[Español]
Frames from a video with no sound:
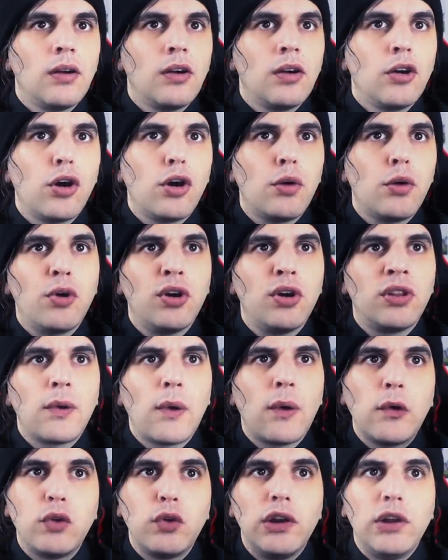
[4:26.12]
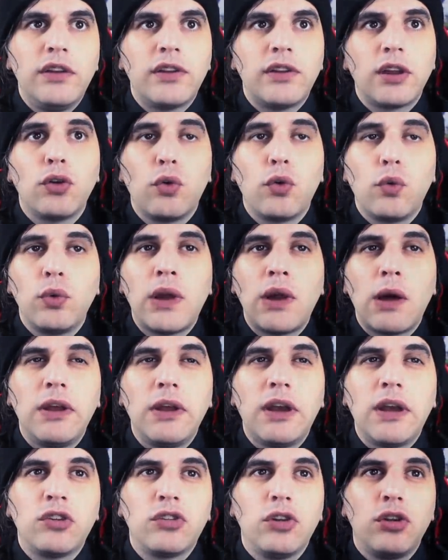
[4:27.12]
Como estaba utilizando una
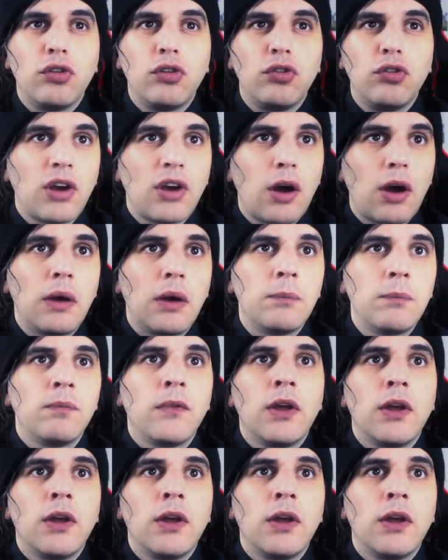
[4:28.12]
aplicación Java,